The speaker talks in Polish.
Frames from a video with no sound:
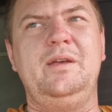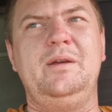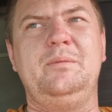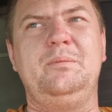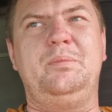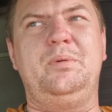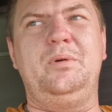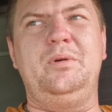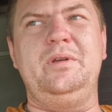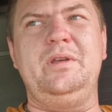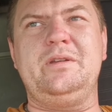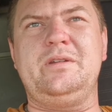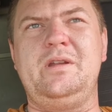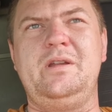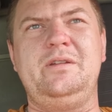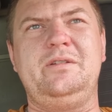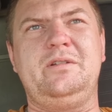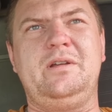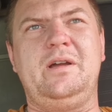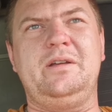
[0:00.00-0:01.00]
bo
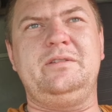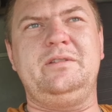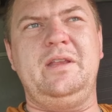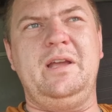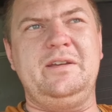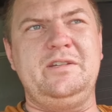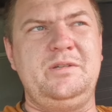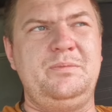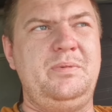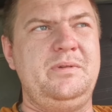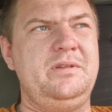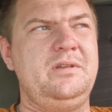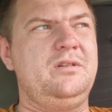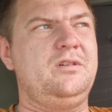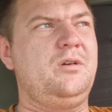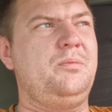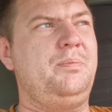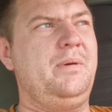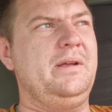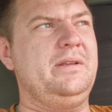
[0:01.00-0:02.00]
jeżeli tak, tak się będzie
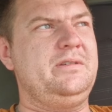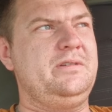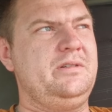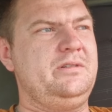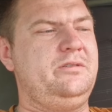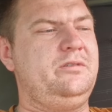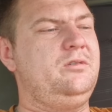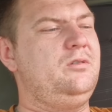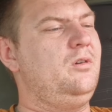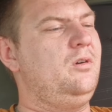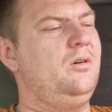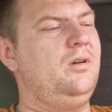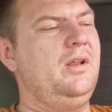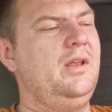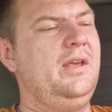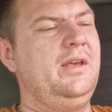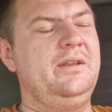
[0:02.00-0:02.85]
tylko patrzeć, to